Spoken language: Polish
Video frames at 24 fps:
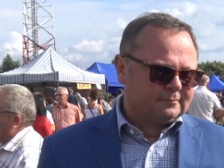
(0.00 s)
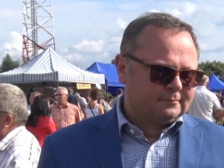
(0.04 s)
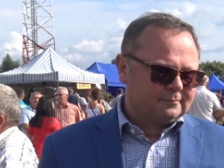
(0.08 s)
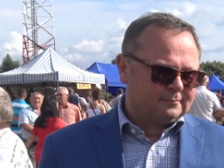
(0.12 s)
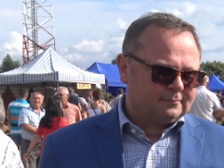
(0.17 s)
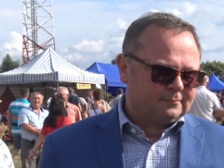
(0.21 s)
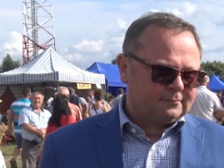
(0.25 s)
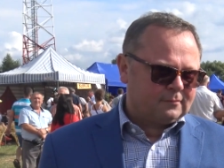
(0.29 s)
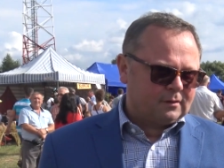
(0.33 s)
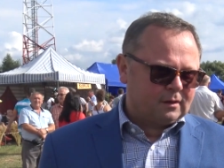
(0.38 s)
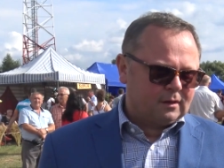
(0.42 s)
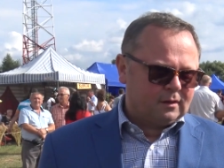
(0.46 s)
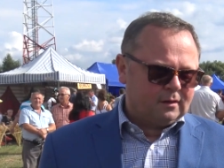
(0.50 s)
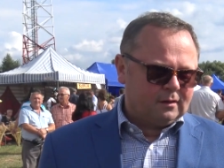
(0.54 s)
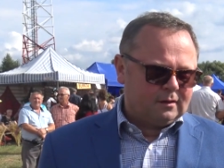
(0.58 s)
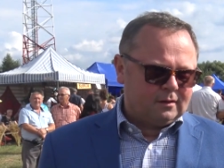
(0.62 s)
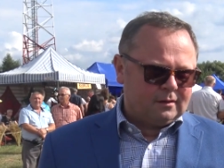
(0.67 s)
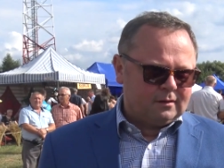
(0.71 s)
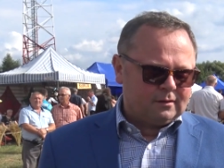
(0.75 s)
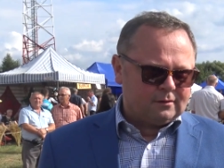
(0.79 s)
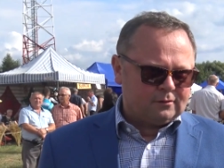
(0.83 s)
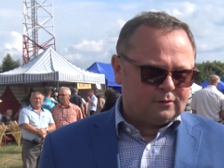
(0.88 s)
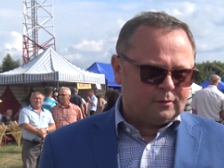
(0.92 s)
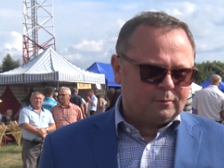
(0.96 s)
E,
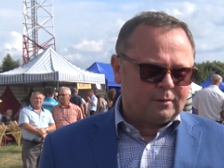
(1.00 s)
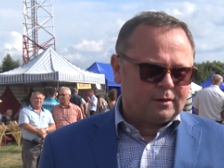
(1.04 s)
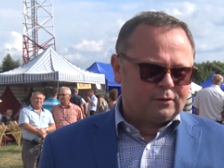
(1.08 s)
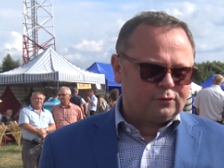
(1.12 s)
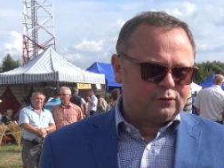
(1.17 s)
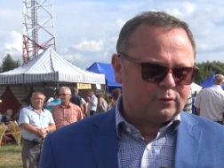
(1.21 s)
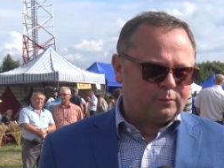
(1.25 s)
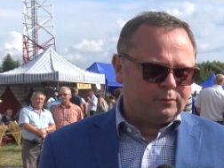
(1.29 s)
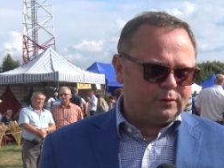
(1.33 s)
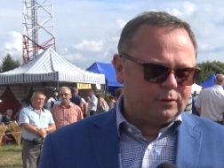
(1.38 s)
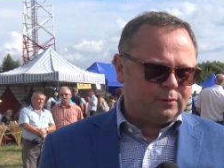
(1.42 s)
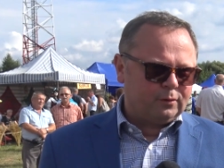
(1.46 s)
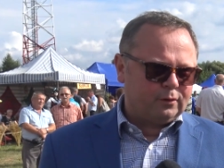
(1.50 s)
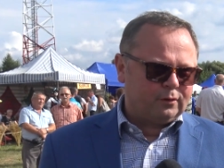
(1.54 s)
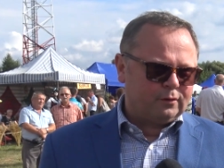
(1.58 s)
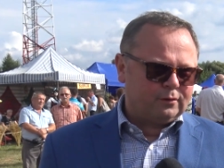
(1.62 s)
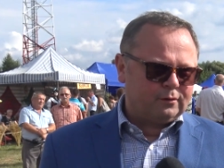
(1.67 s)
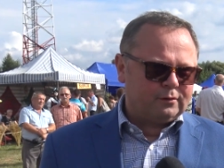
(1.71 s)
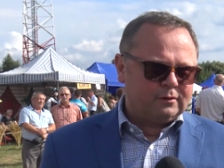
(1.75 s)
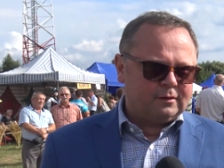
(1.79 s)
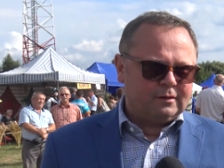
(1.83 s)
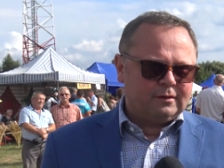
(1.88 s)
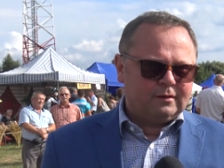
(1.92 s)
no bardzo miło.